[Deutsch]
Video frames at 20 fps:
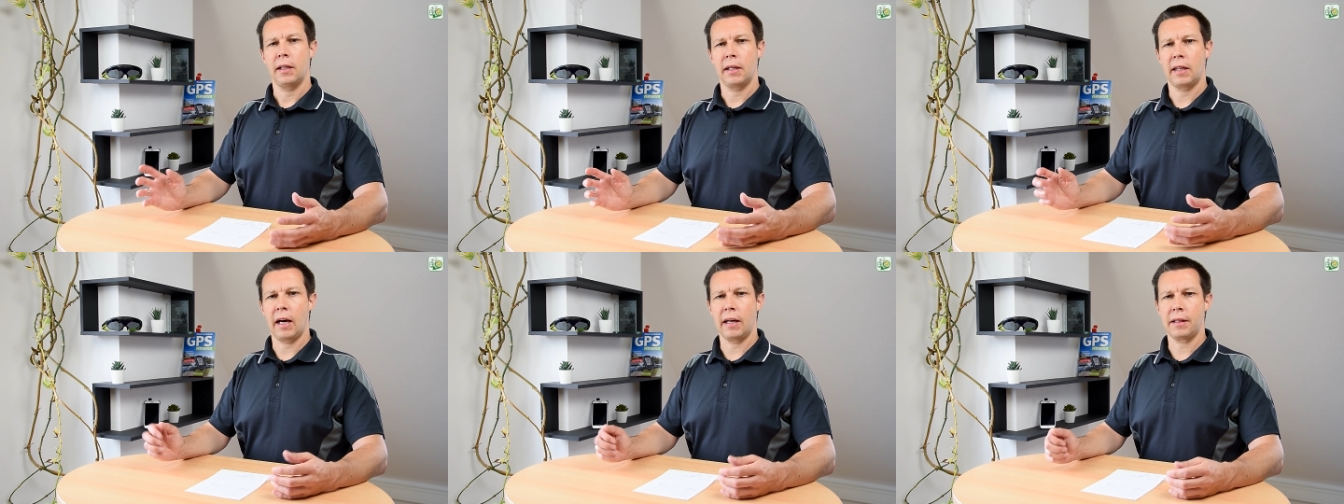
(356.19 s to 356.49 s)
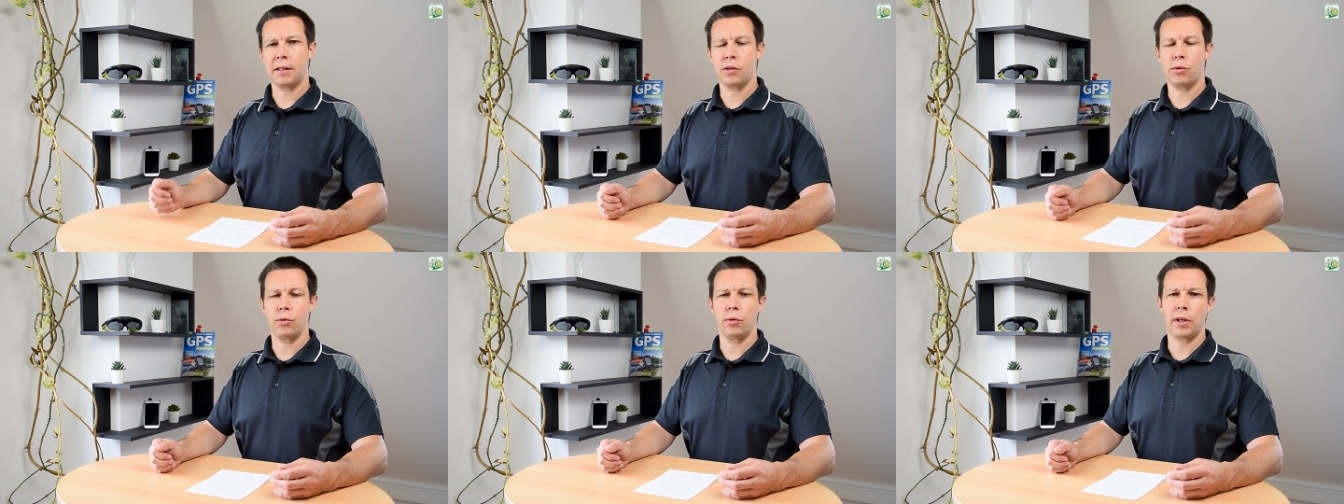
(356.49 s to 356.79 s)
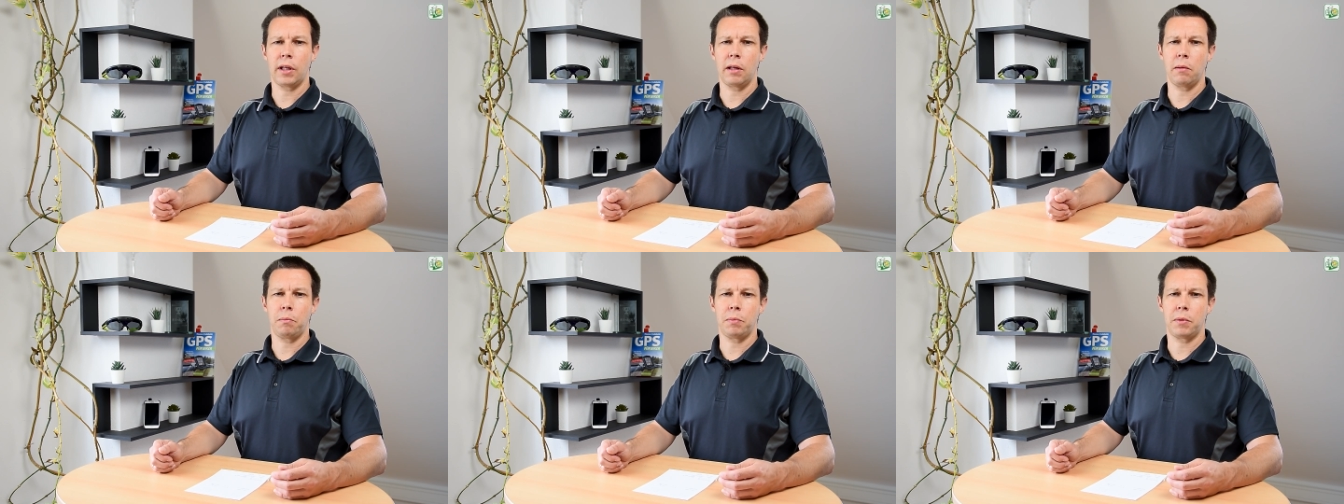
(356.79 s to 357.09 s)
Dazu
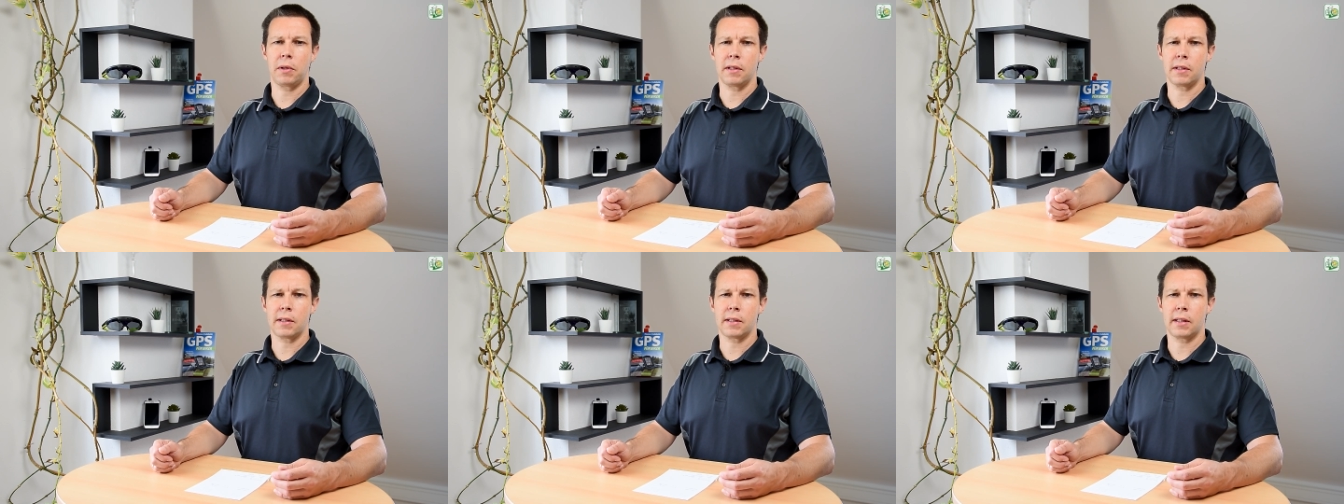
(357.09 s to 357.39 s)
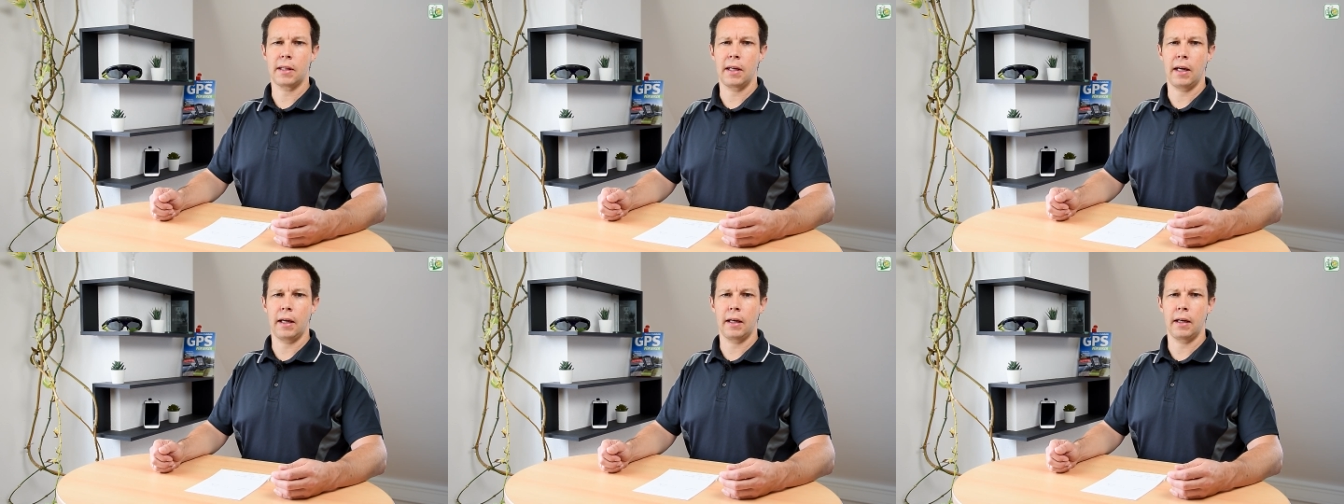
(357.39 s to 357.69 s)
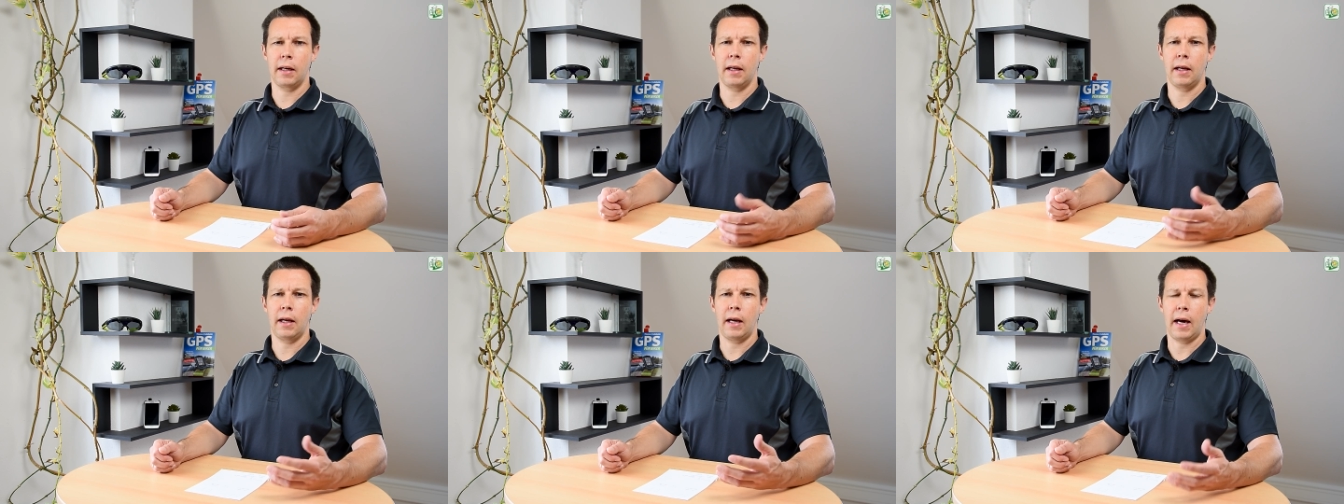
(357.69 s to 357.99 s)
gibt es
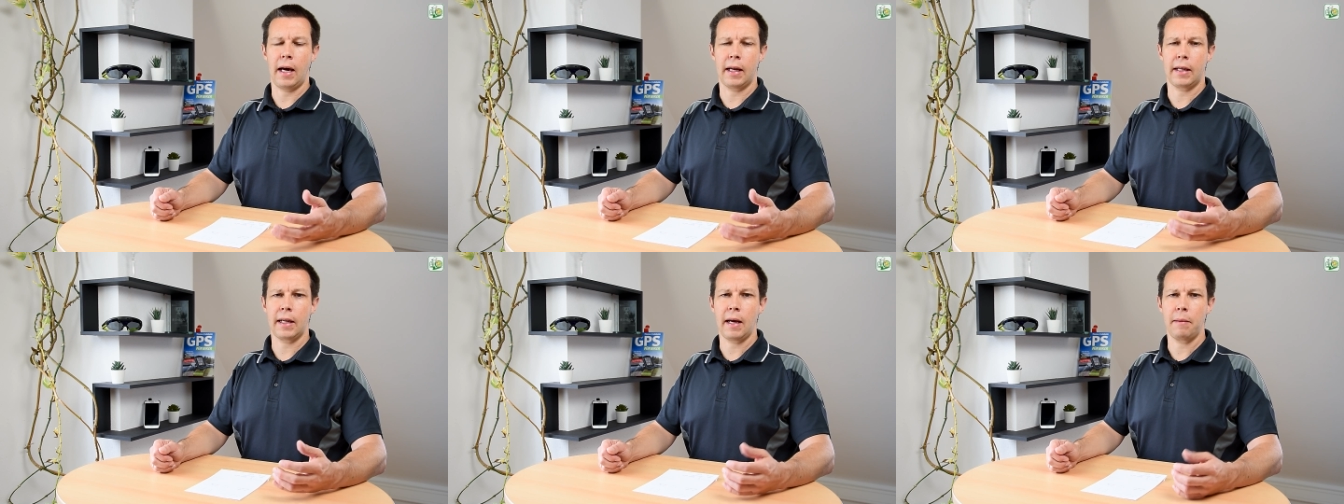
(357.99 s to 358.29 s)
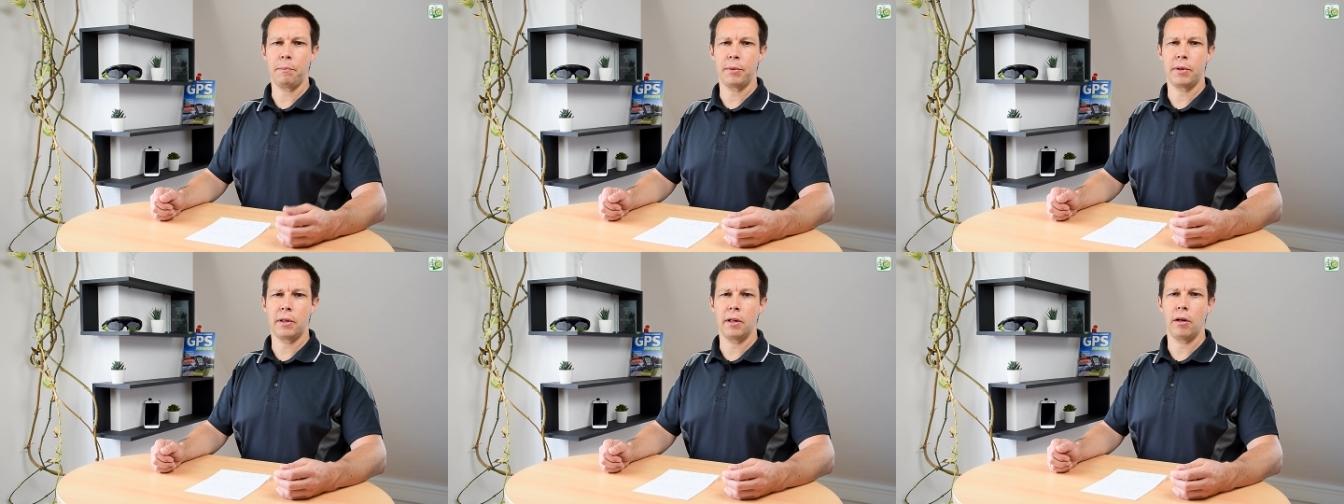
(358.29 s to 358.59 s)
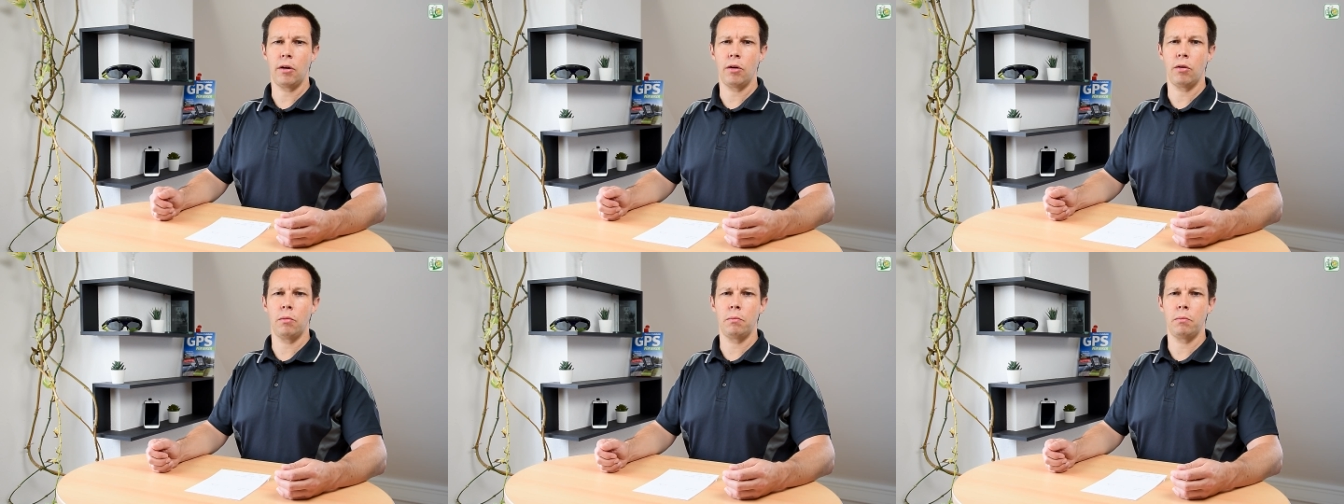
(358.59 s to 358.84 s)
dann Adapter,